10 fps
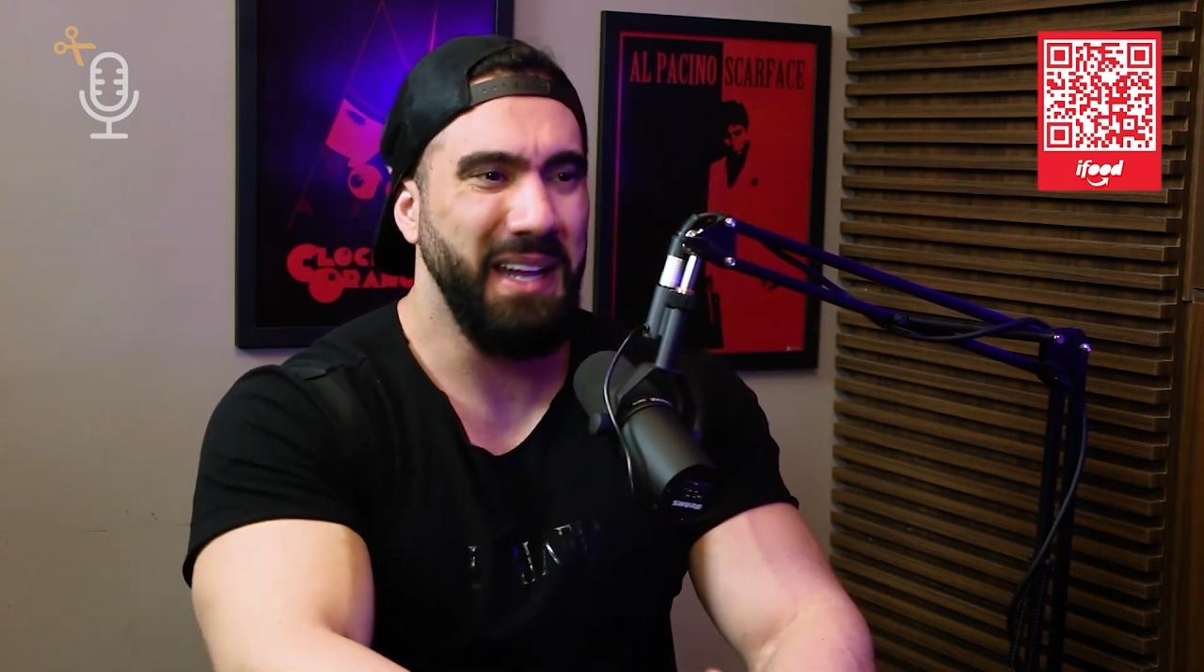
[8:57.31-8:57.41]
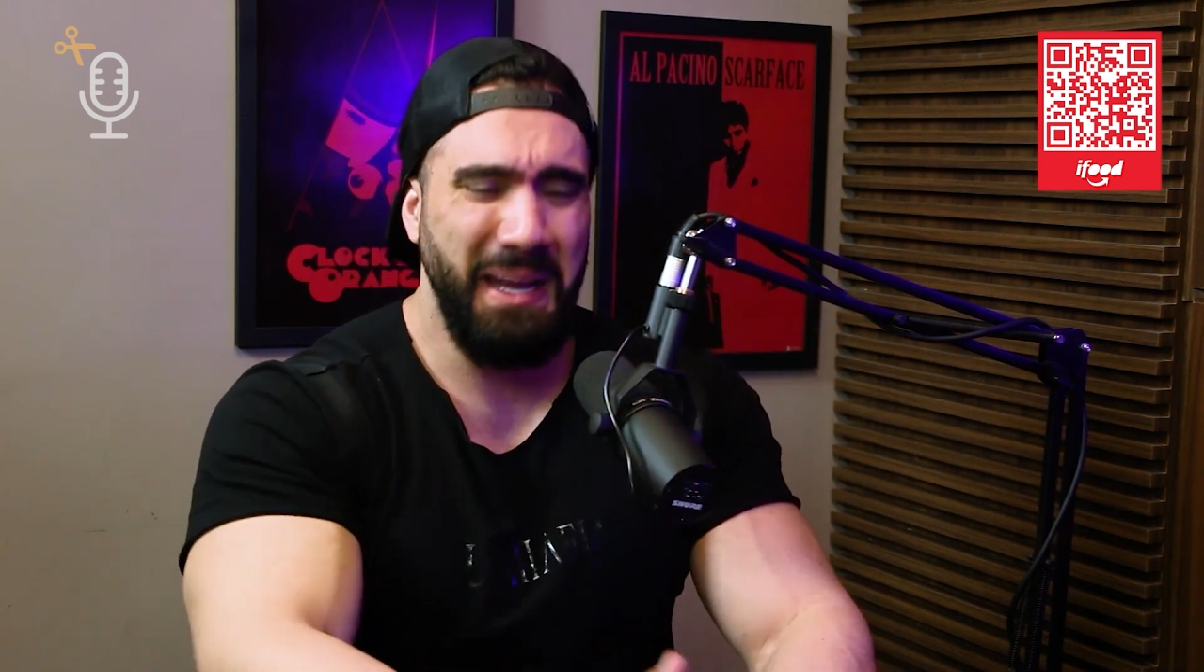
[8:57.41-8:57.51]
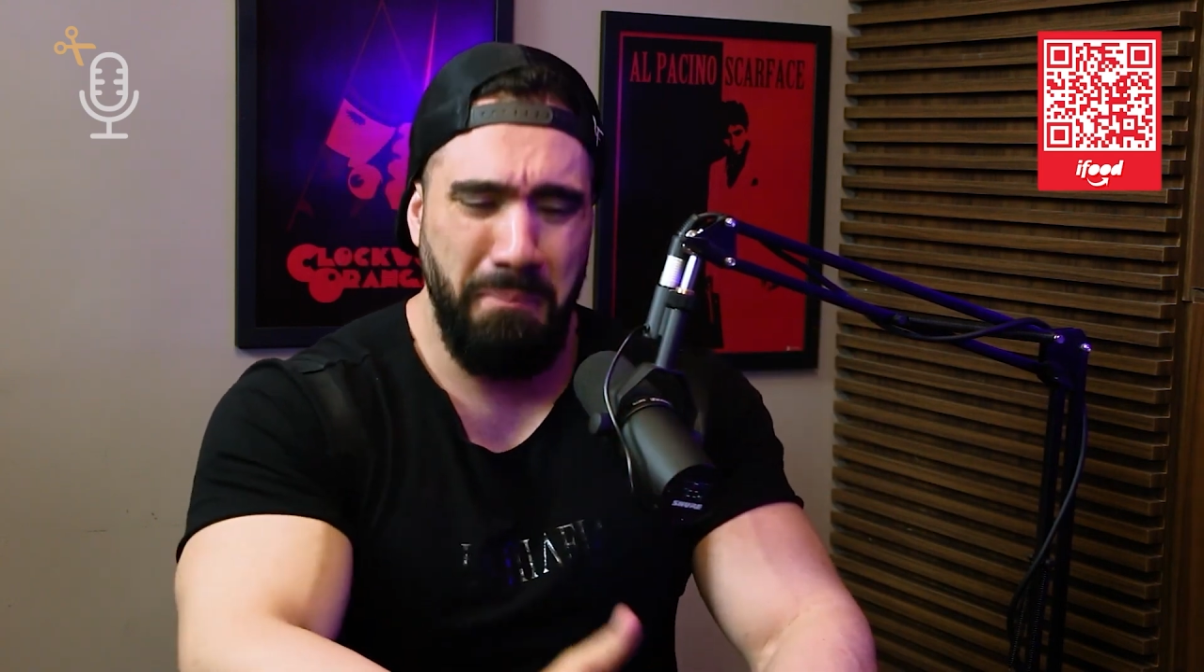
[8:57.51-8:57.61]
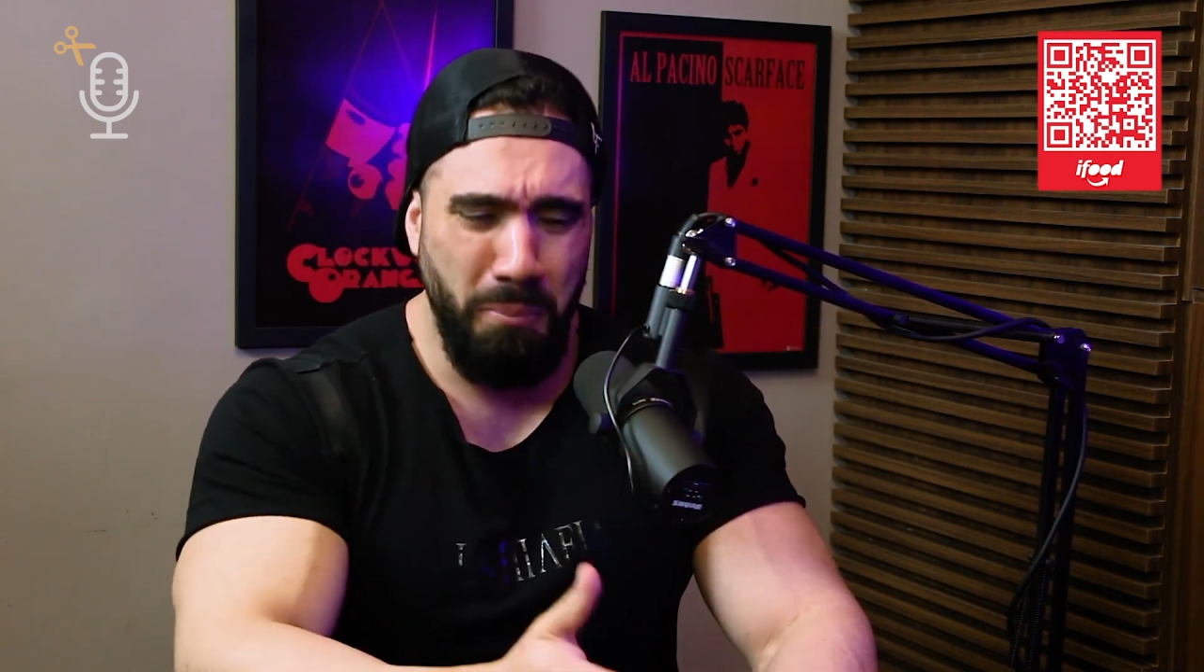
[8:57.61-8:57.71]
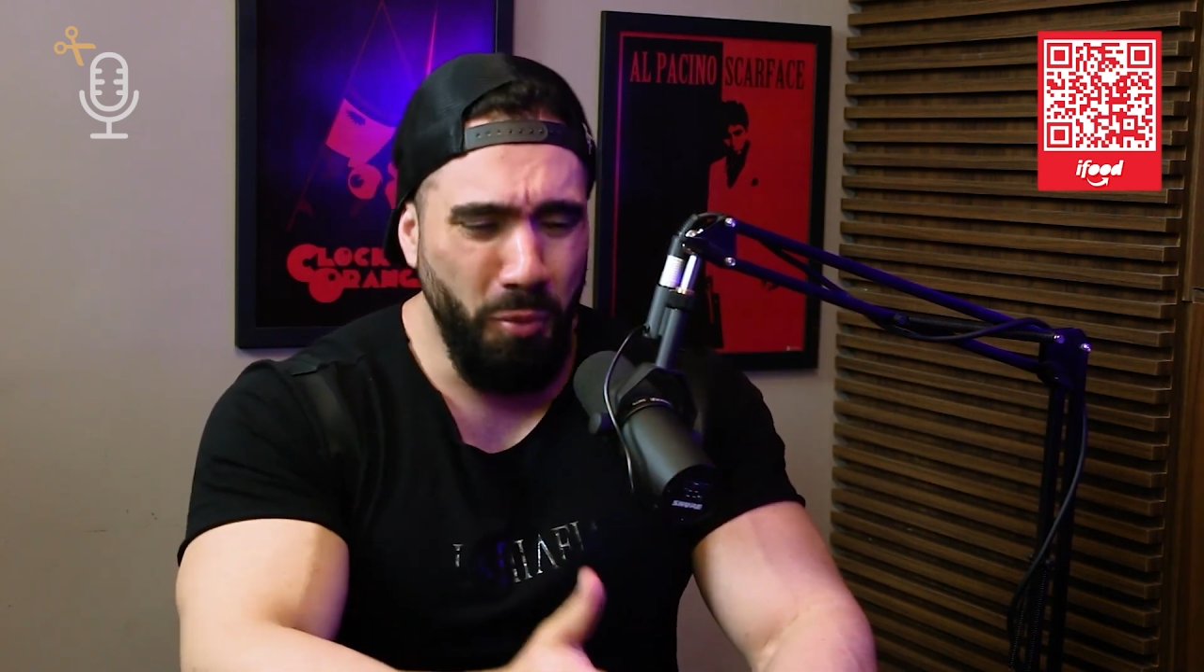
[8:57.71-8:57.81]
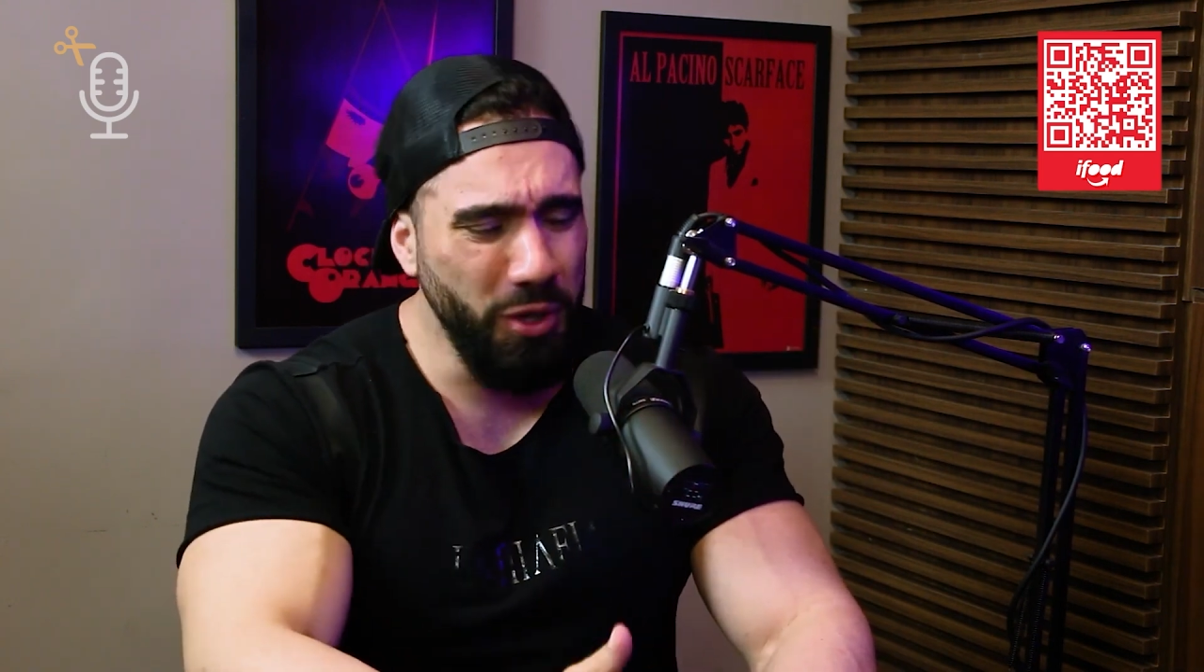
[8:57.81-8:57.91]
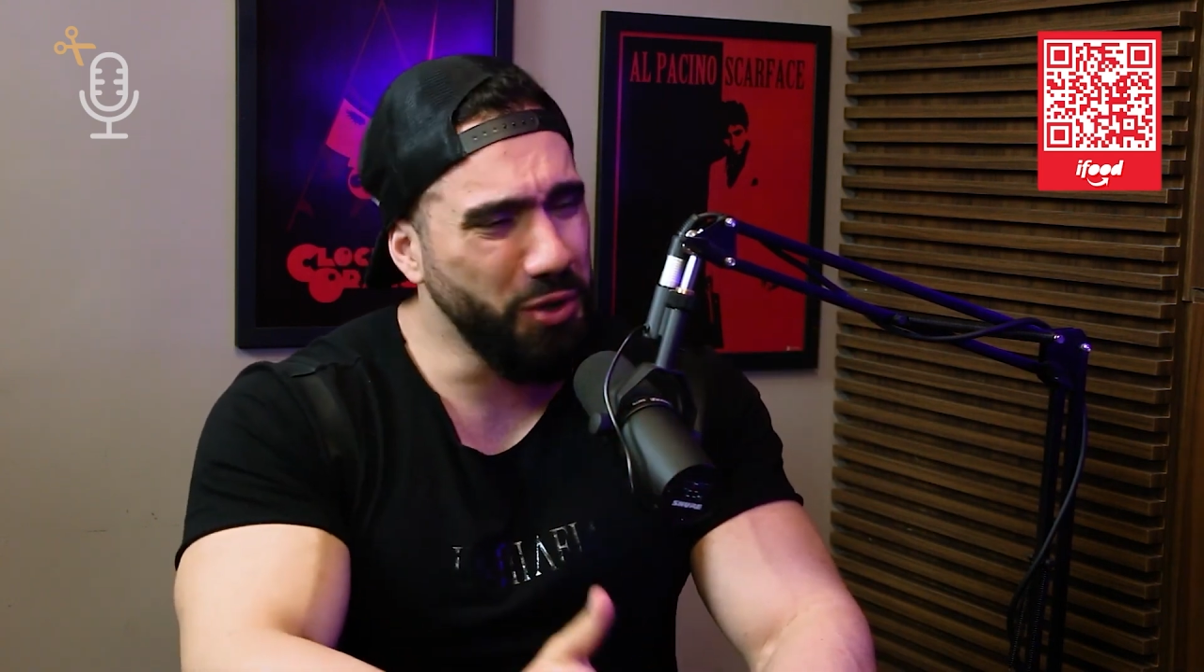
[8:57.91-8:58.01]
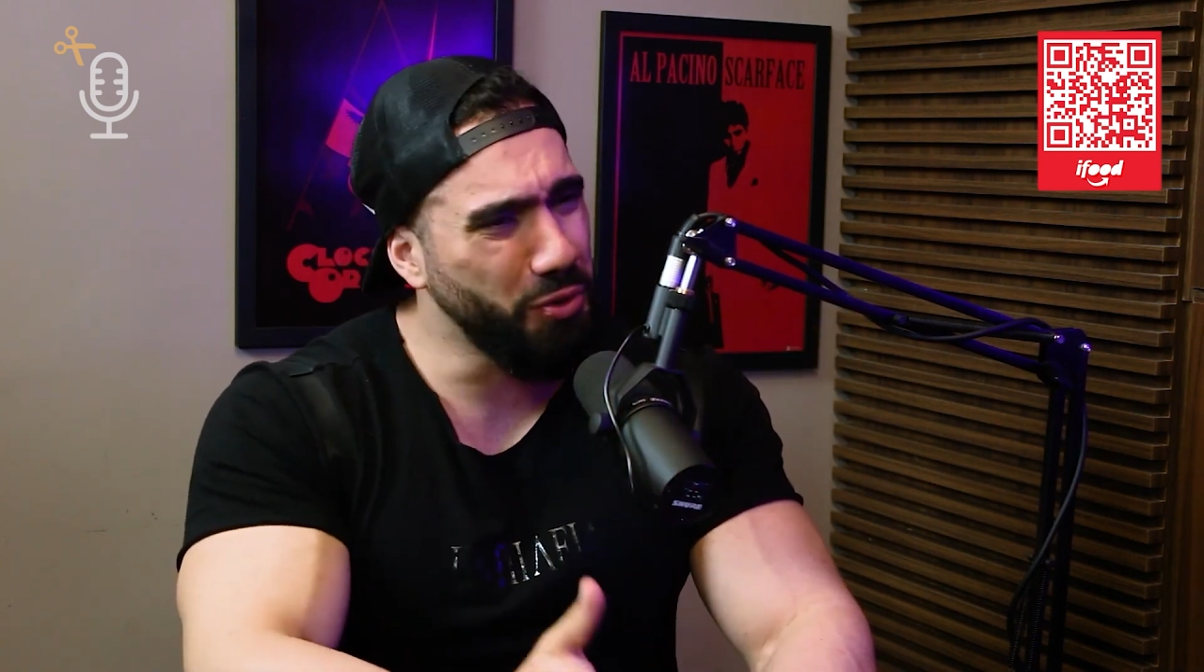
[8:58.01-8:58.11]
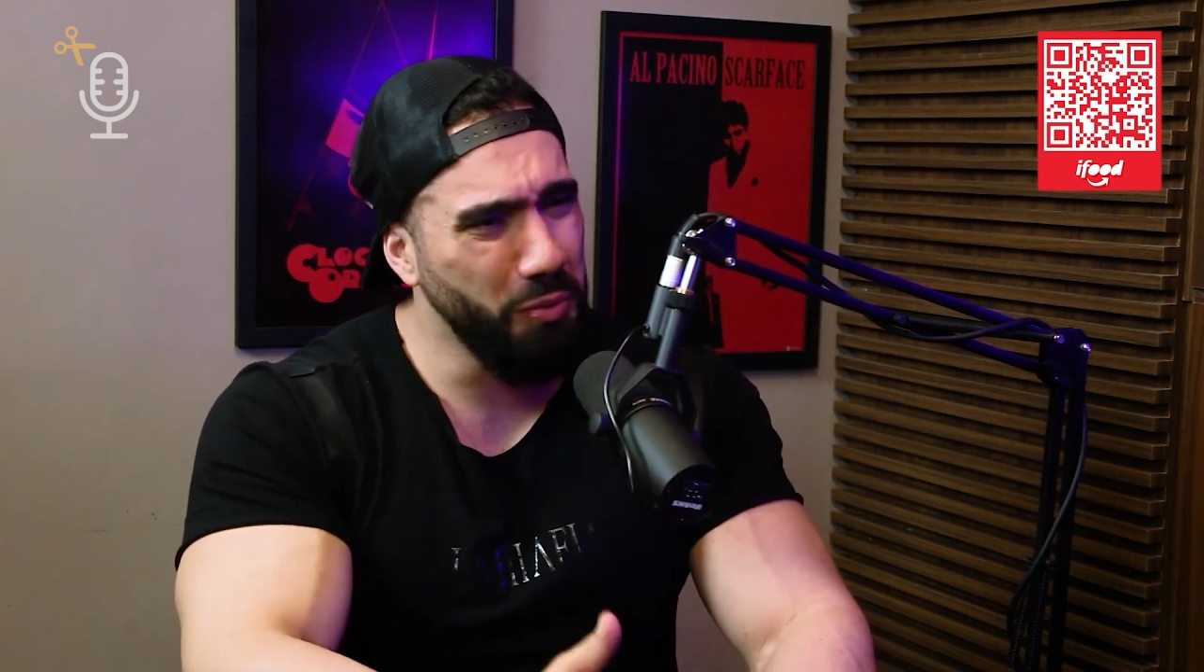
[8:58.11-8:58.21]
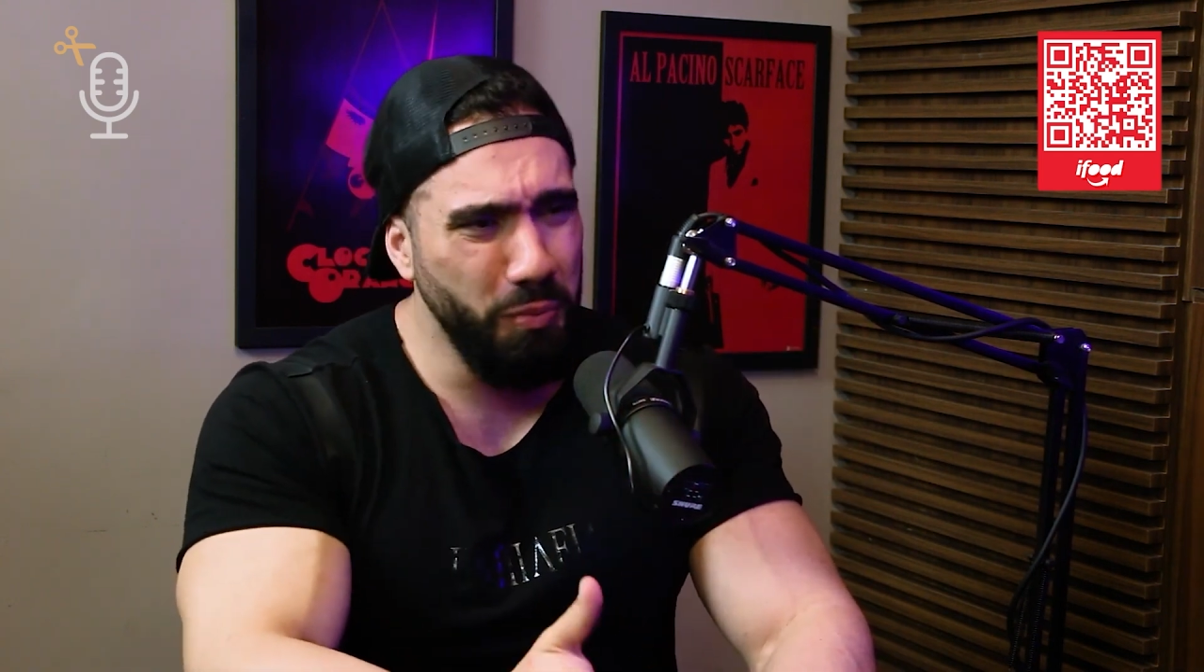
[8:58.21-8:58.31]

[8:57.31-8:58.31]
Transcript: É muito,